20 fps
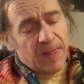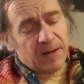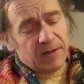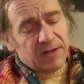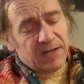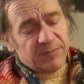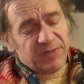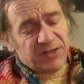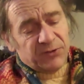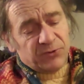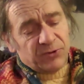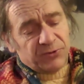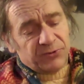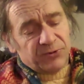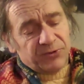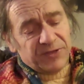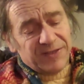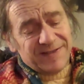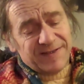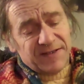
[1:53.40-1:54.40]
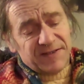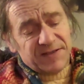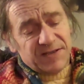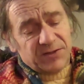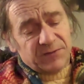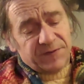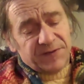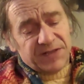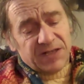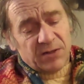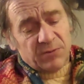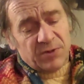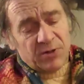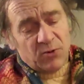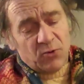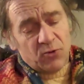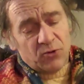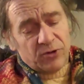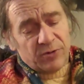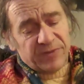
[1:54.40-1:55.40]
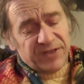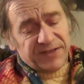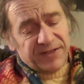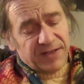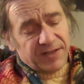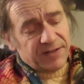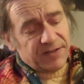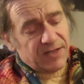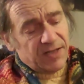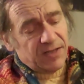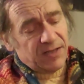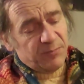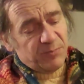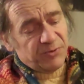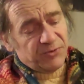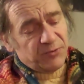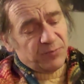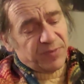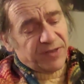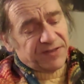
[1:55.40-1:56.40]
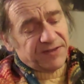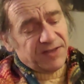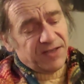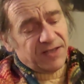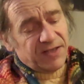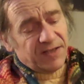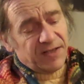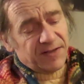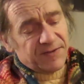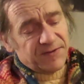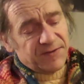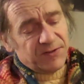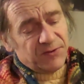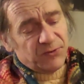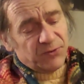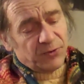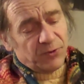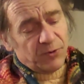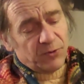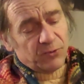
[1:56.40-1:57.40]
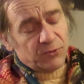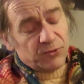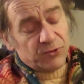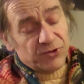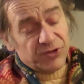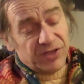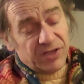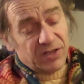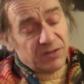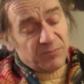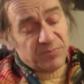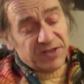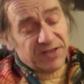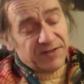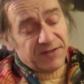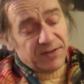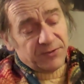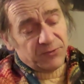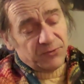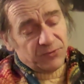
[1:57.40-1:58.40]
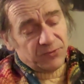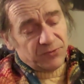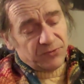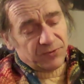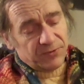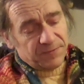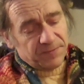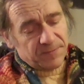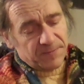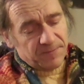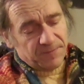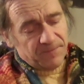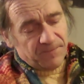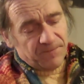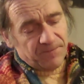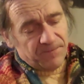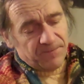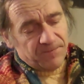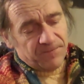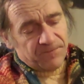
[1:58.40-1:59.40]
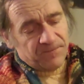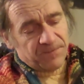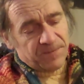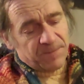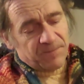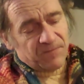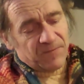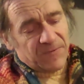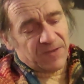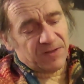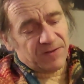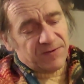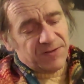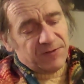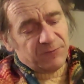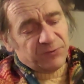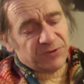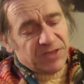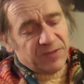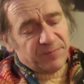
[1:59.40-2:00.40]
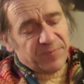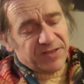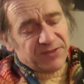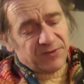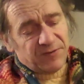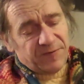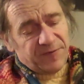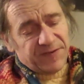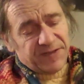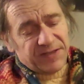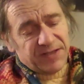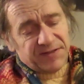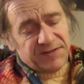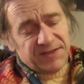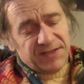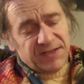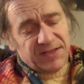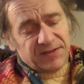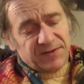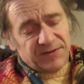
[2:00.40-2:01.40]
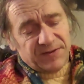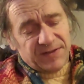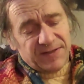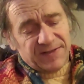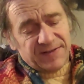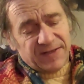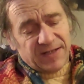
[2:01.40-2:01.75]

la méthode ne nécessite finalement aucun matériel et peut se pratiquer assis sur un rocher en pleine nature. Si vous n'êtes pas un fanatique des